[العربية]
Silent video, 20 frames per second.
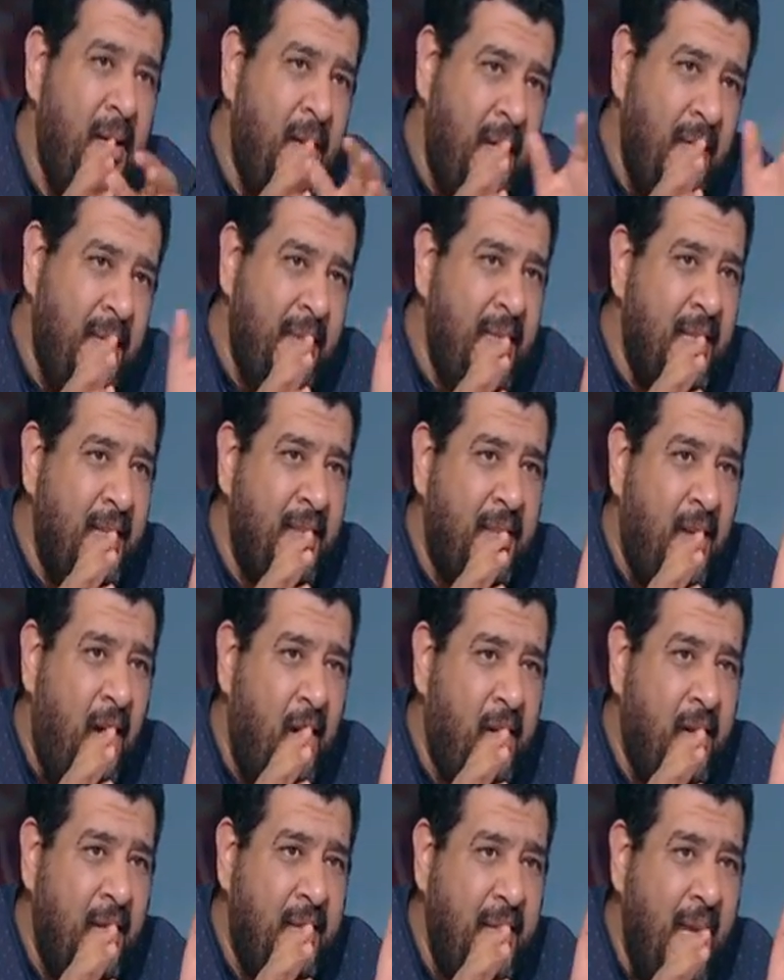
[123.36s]
الدنيا
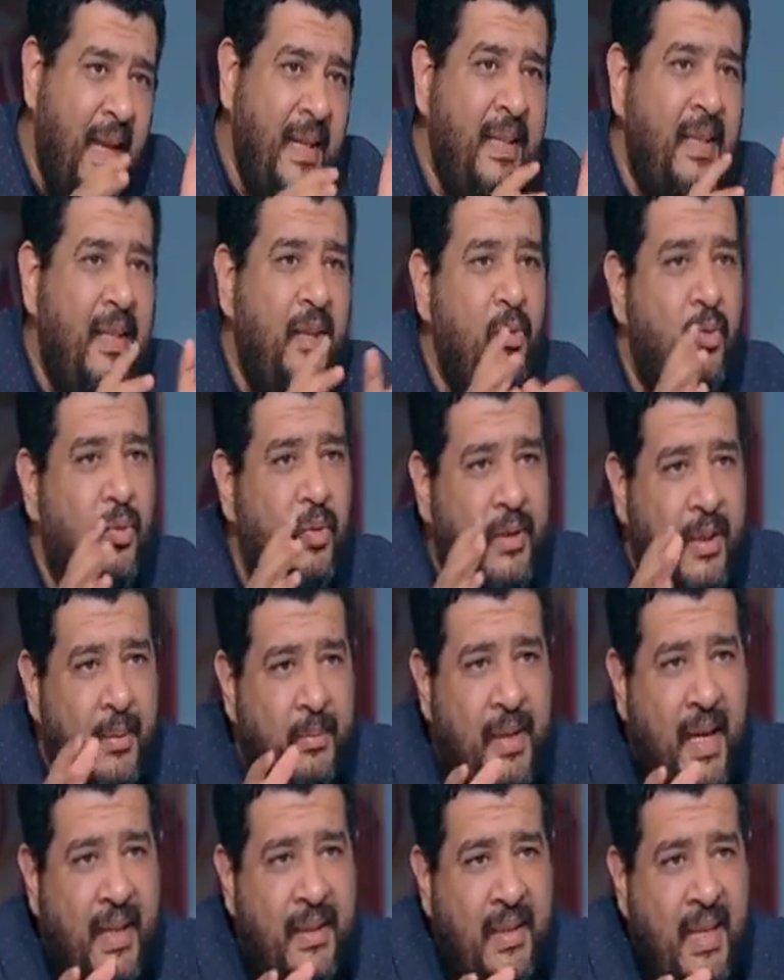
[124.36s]
تتحرك تاني
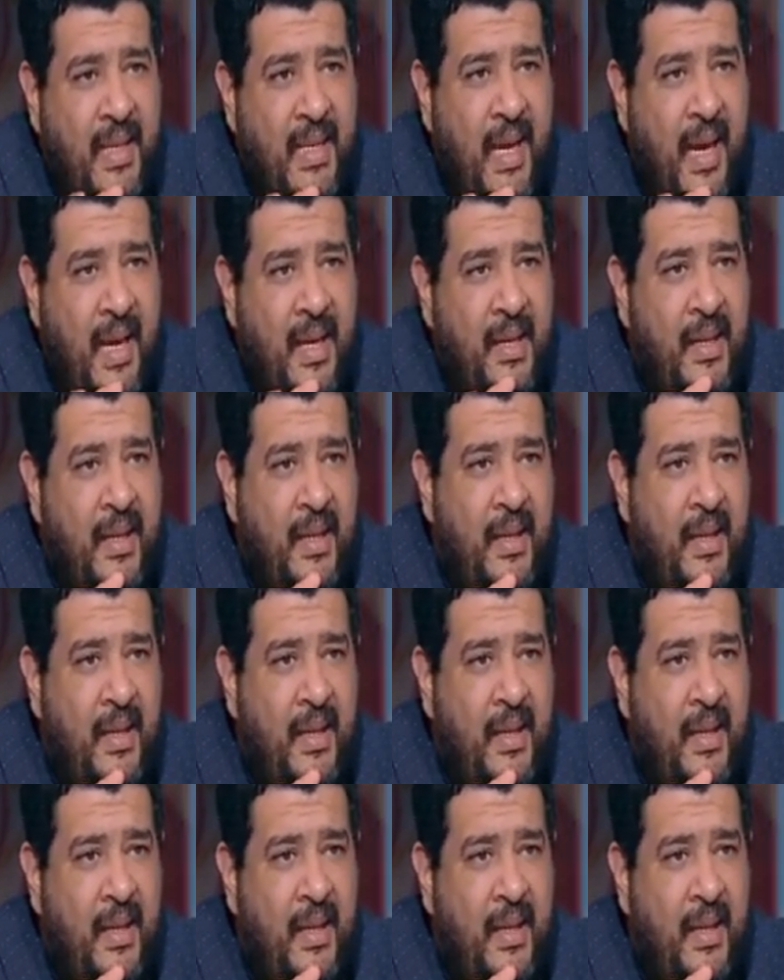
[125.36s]
وتبدا الدنيا